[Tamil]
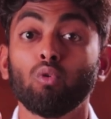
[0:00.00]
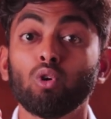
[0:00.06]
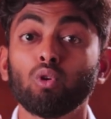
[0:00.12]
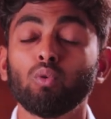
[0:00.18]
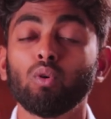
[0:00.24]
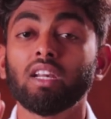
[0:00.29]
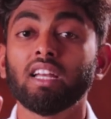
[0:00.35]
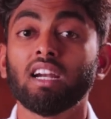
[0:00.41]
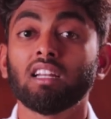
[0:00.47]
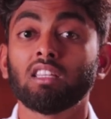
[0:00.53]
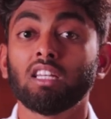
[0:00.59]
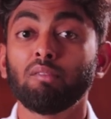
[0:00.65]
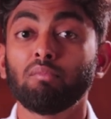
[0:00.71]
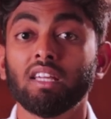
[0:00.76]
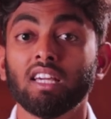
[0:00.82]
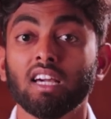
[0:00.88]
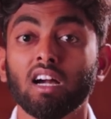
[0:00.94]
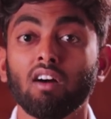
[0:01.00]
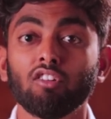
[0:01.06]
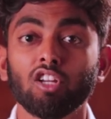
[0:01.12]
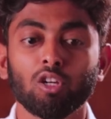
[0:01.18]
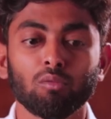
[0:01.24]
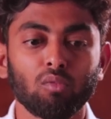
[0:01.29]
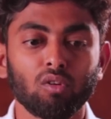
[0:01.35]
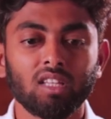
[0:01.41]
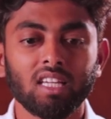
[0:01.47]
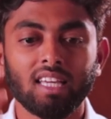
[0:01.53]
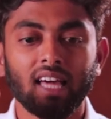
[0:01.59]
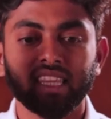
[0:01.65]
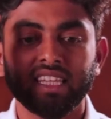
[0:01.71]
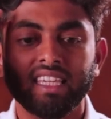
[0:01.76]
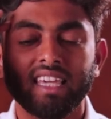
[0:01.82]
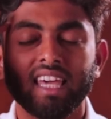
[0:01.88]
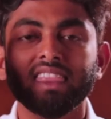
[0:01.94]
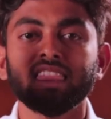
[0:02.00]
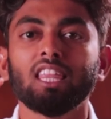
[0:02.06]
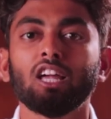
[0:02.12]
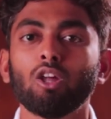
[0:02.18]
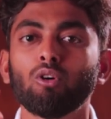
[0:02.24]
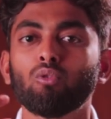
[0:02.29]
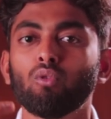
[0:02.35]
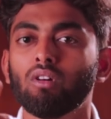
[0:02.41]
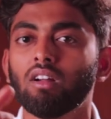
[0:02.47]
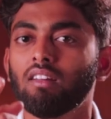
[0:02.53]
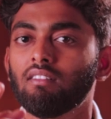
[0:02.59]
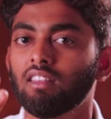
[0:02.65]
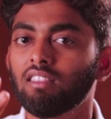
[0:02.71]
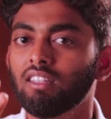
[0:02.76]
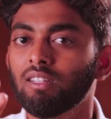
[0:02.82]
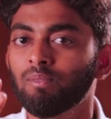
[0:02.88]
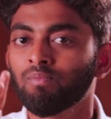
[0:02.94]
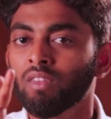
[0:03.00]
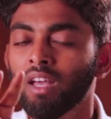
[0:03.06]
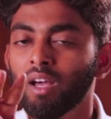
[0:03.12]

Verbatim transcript: ஒரு ஒரு இடத்துலையும் நீங்கள் கவனிக்கும் போது அது எந்த அளவுக்கு உங்களை வந்து